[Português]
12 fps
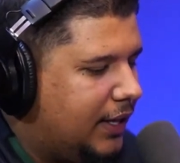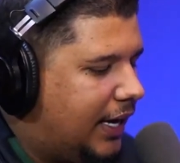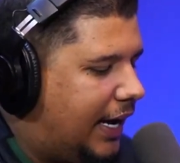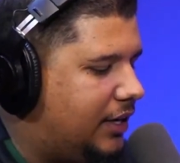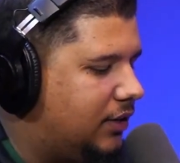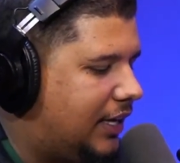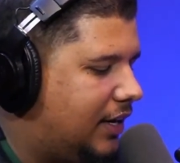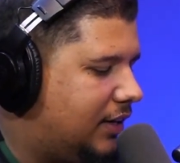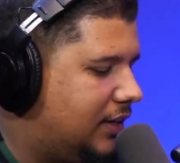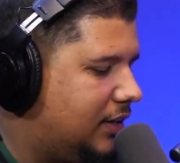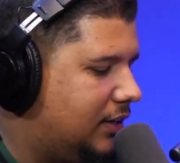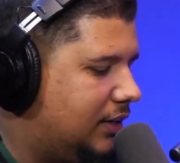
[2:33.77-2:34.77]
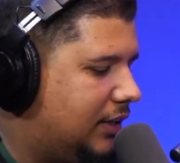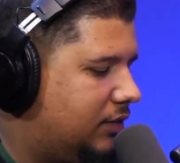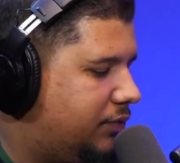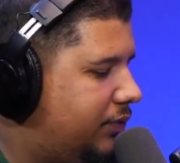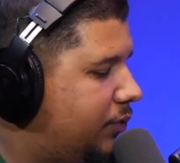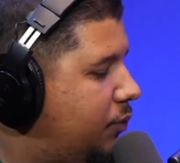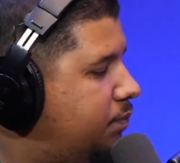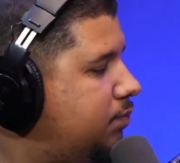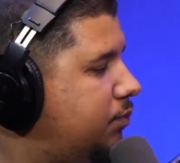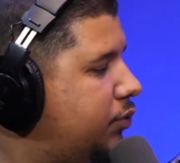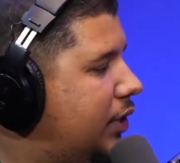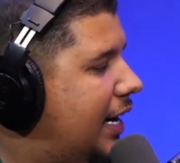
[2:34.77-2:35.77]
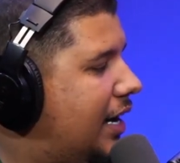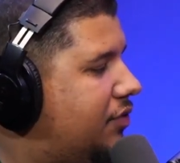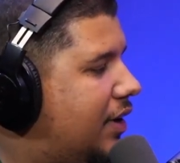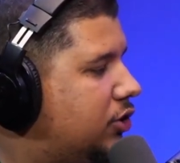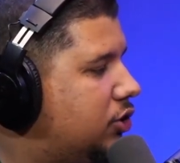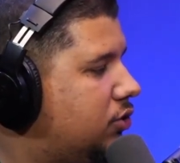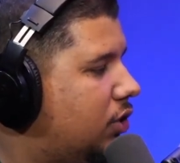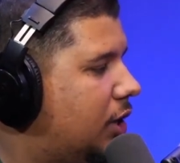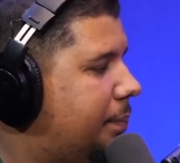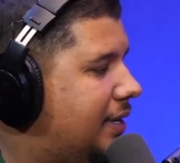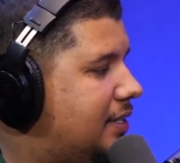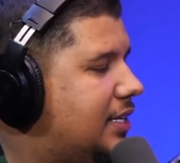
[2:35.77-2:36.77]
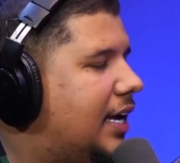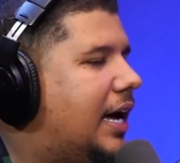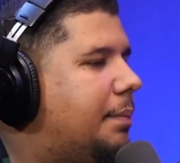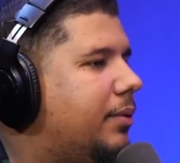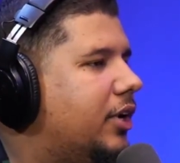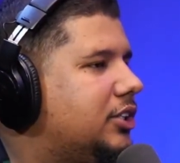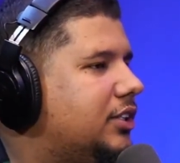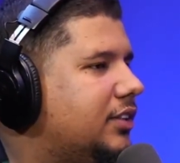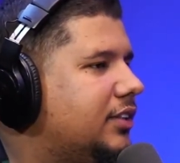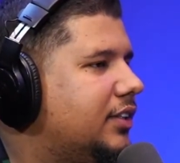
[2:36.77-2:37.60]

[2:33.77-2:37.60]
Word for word: Aí eu tava aqui, fui, fui gravar o story pra encerrar a aposta.